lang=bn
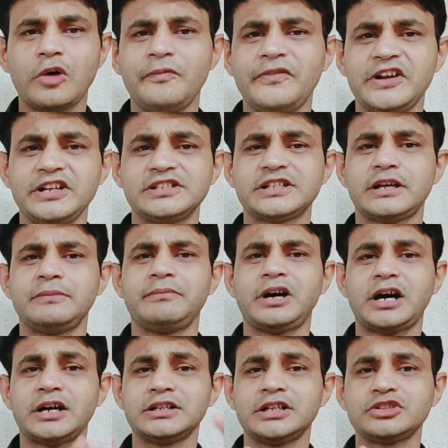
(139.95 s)
অপারেশন
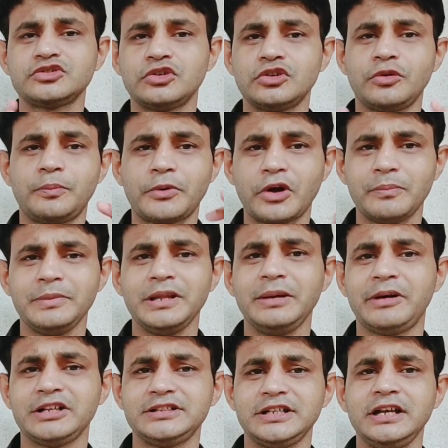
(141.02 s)
বা আদার্স কোনো
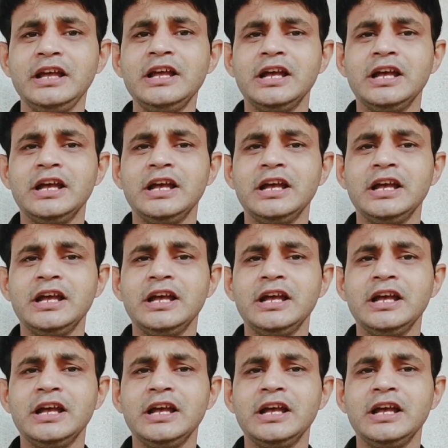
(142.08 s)
প্রবলেম আছে